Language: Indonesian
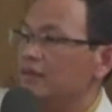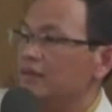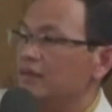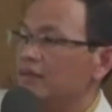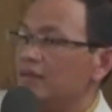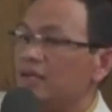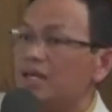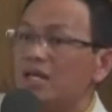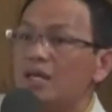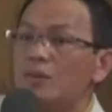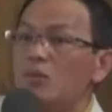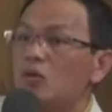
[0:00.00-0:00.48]

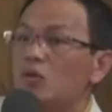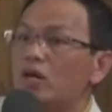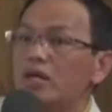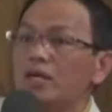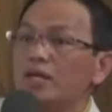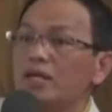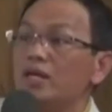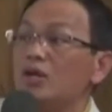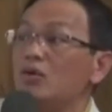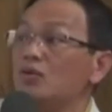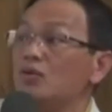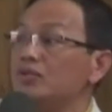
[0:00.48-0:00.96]
Ini
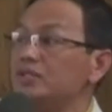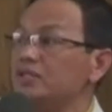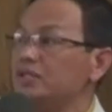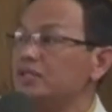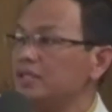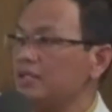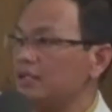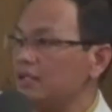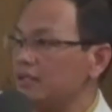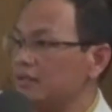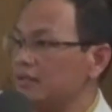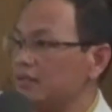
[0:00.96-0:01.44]
bukan
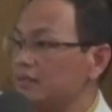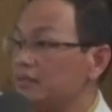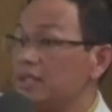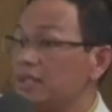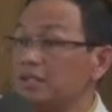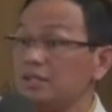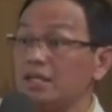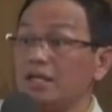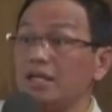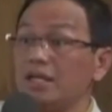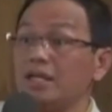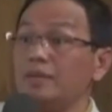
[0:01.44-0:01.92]
ilusi.
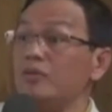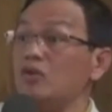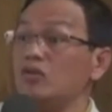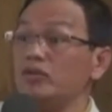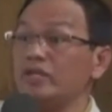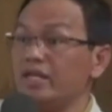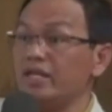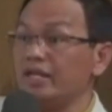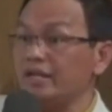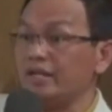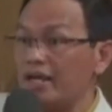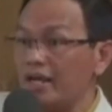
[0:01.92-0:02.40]
Bisa
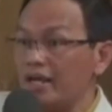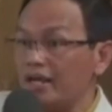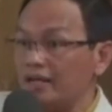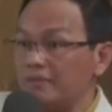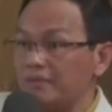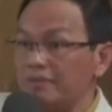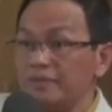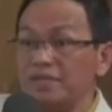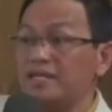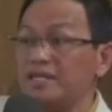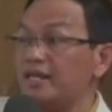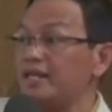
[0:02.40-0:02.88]

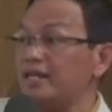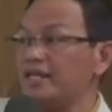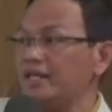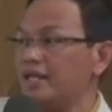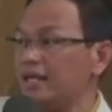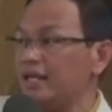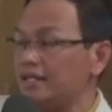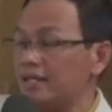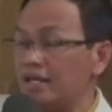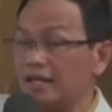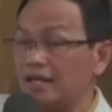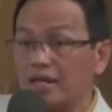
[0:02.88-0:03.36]
dibuktikan, bisa
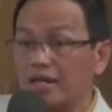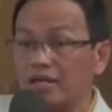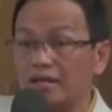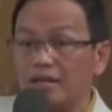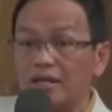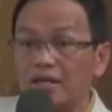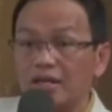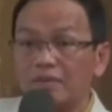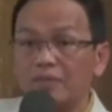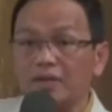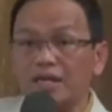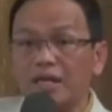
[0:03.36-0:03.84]

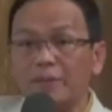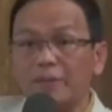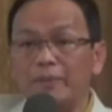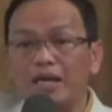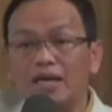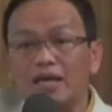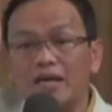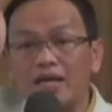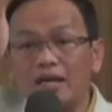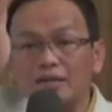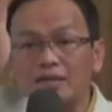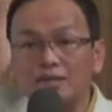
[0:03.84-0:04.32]
dinyatakan. Bagi
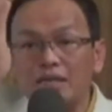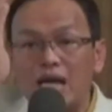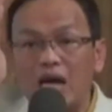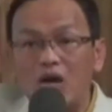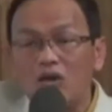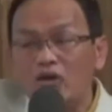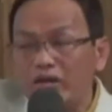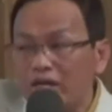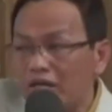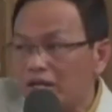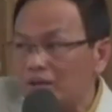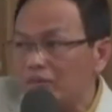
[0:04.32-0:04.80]
mereka yang
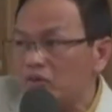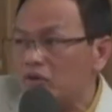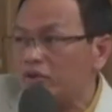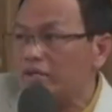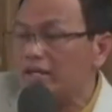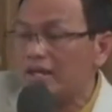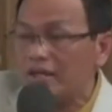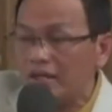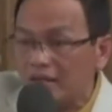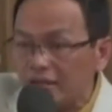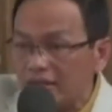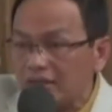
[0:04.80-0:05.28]
tahu
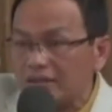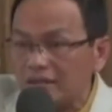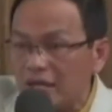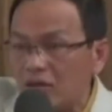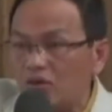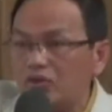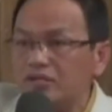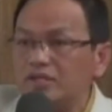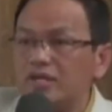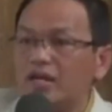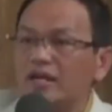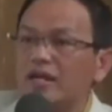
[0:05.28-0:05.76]
ilmunya,
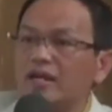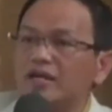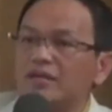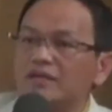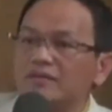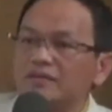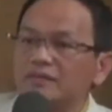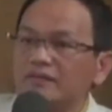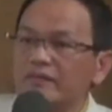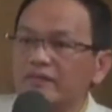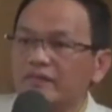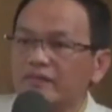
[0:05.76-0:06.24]
tahu
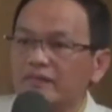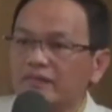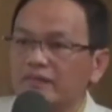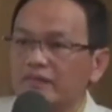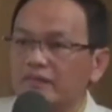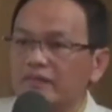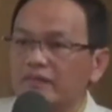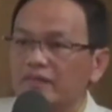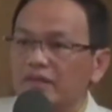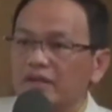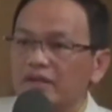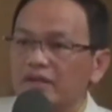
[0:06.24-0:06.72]
caranya.
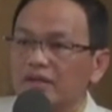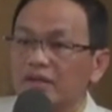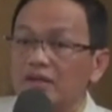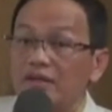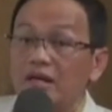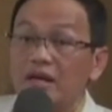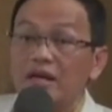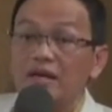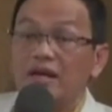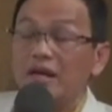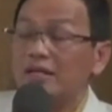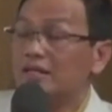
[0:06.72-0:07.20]

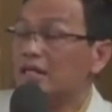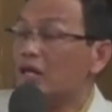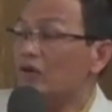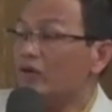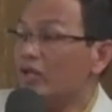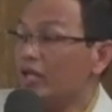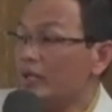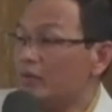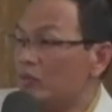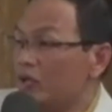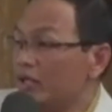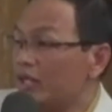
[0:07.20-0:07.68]
Yang nggak tahu
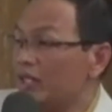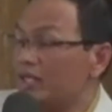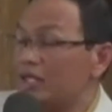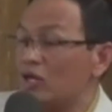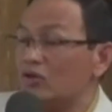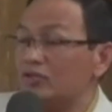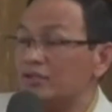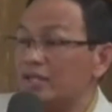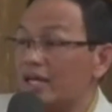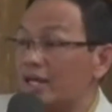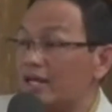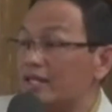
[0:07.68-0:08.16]
ilmunya,
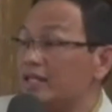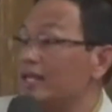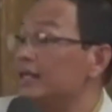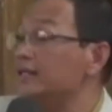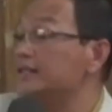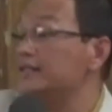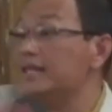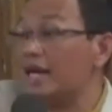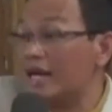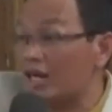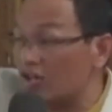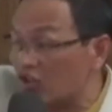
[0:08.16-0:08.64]
tahu caranya,
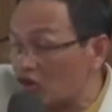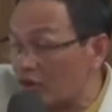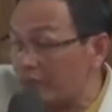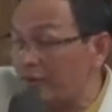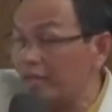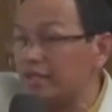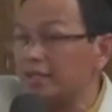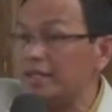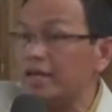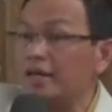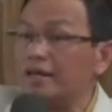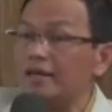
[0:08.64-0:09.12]
jangan
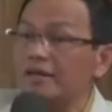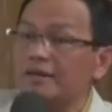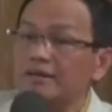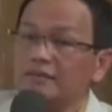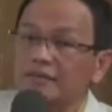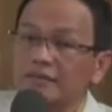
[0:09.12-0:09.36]
komentar.